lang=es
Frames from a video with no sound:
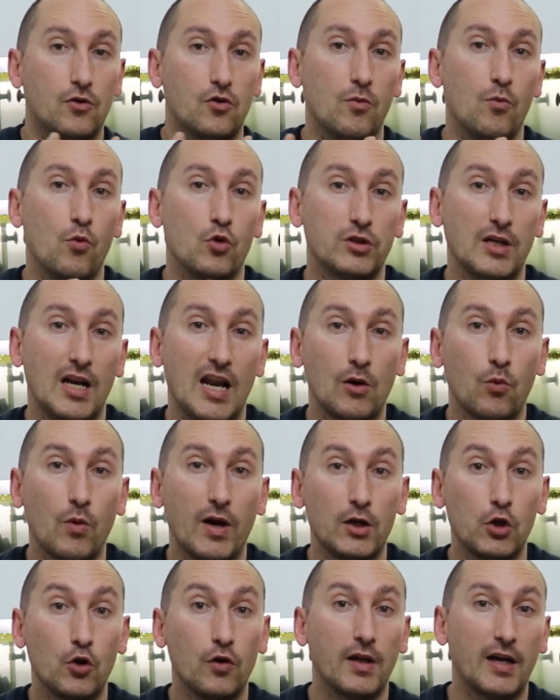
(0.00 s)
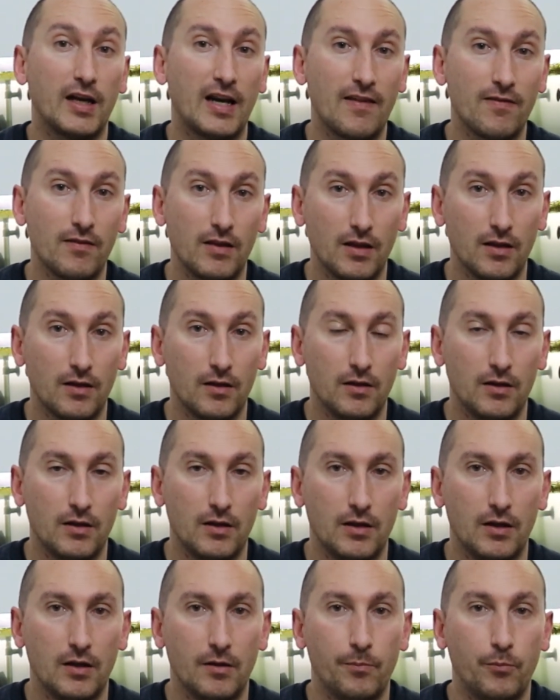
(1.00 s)
cómo es el acuario de grande,
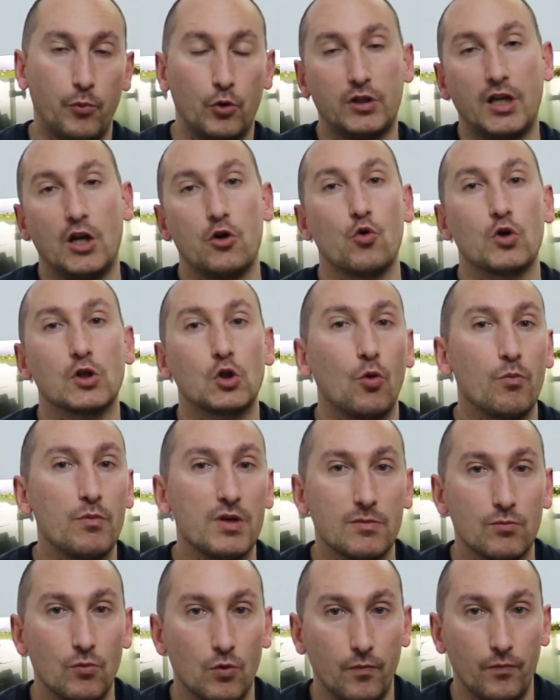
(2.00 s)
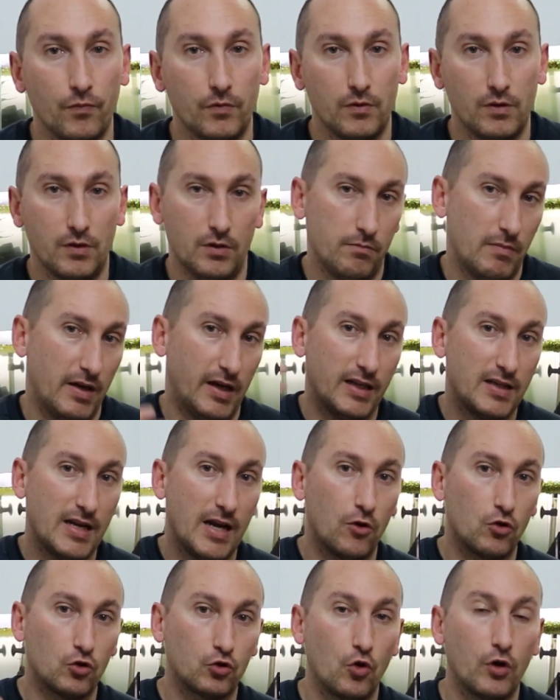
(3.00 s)
porque no es lo mismo,
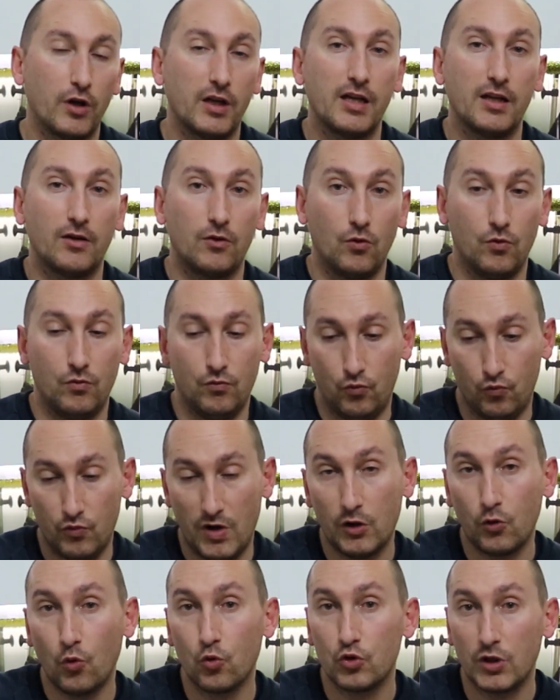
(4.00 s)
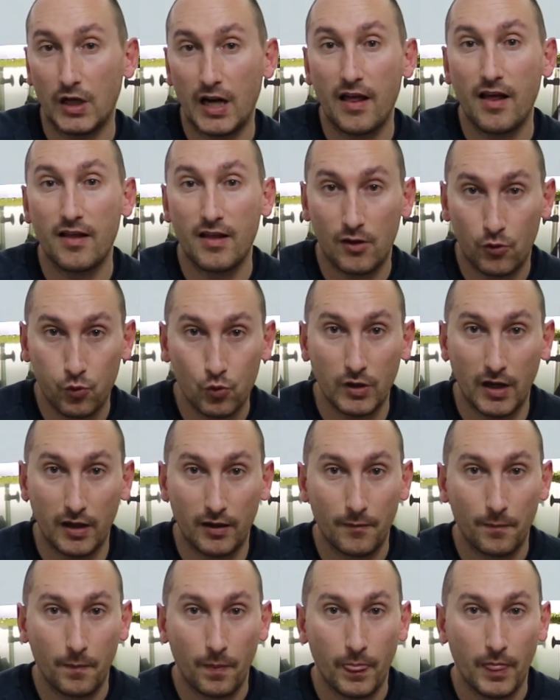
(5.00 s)
imaginaros, coger una cucharada de
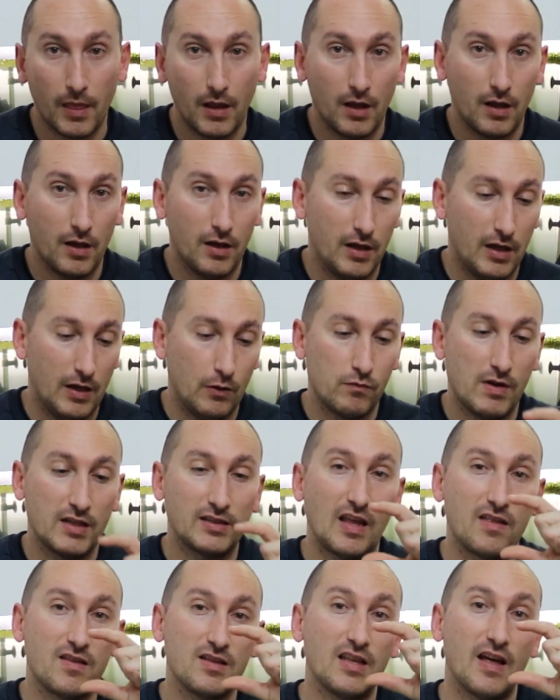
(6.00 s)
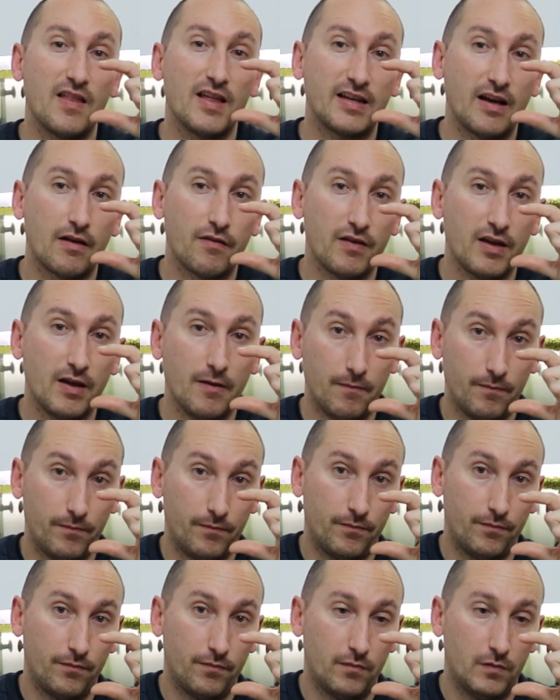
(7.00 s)
azúcar en una tacita de café,
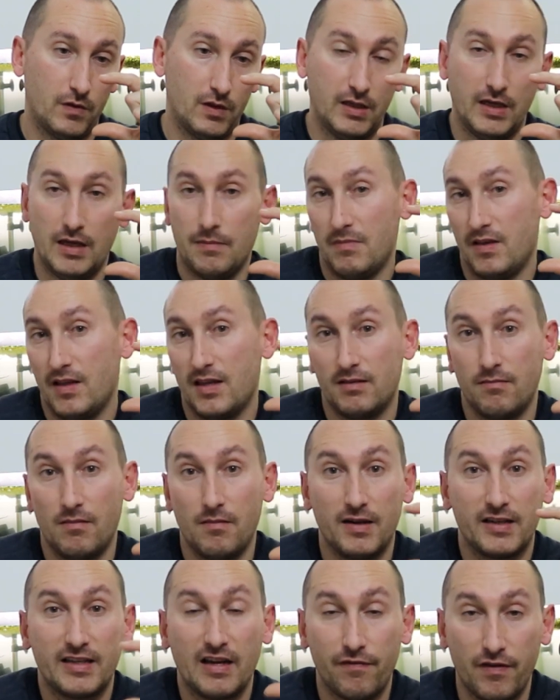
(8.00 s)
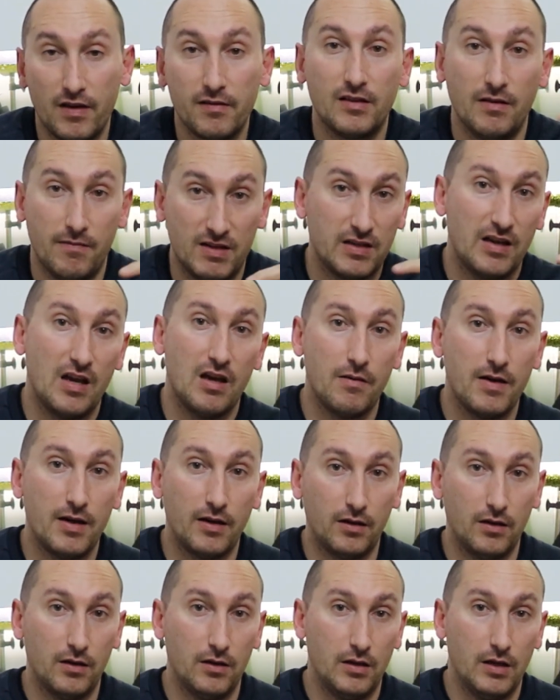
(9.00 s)
que en vez de beber café te vas a
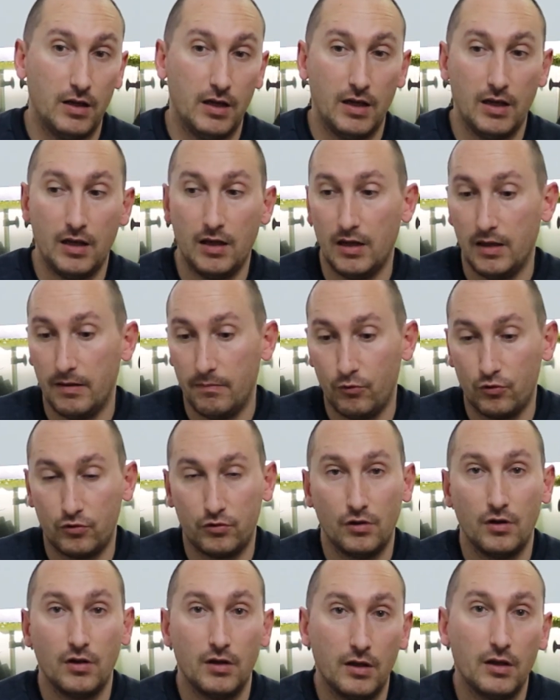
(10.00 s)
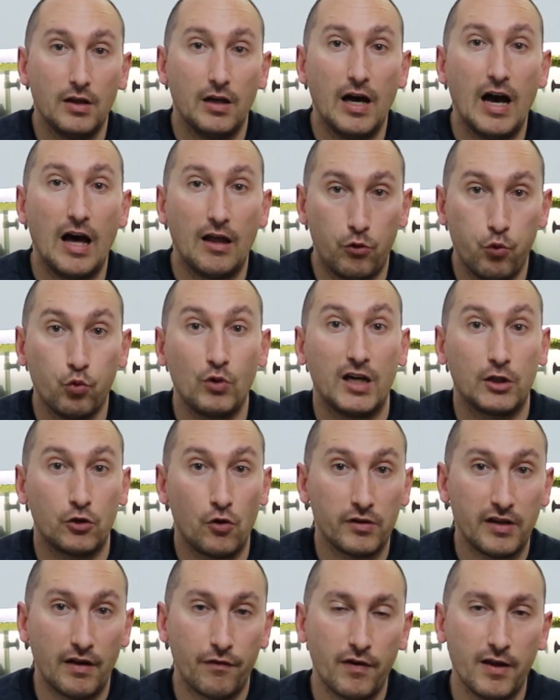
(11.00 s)
beber eh, pues, azúcar
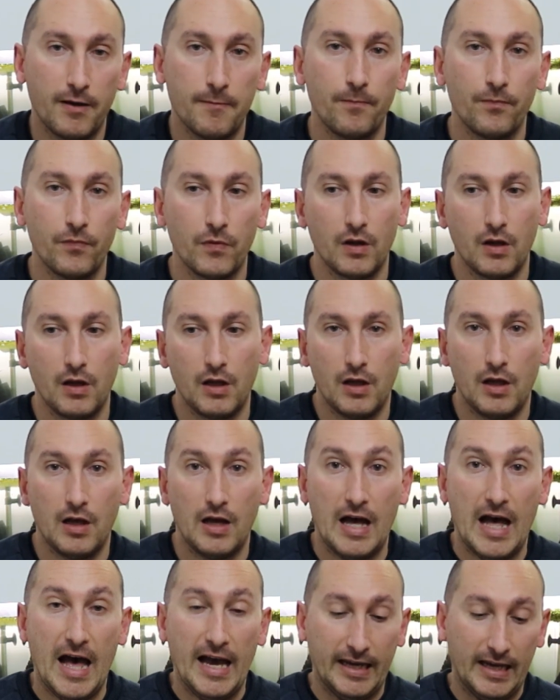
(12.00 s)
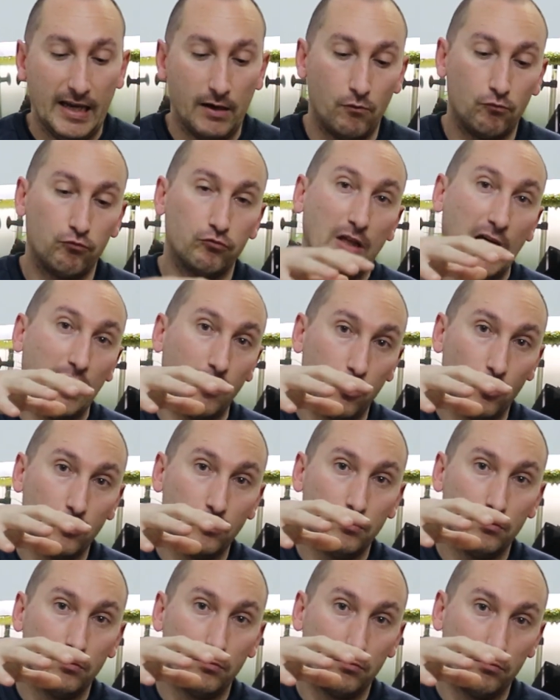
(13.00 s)
con café a que en un
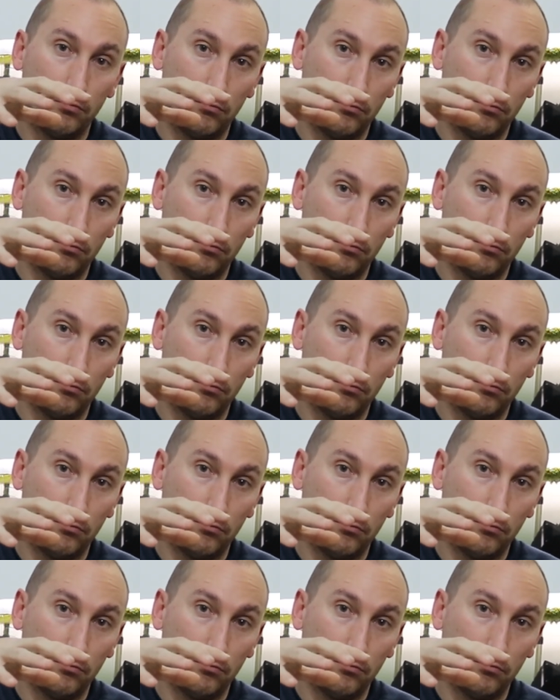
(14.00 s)
tazón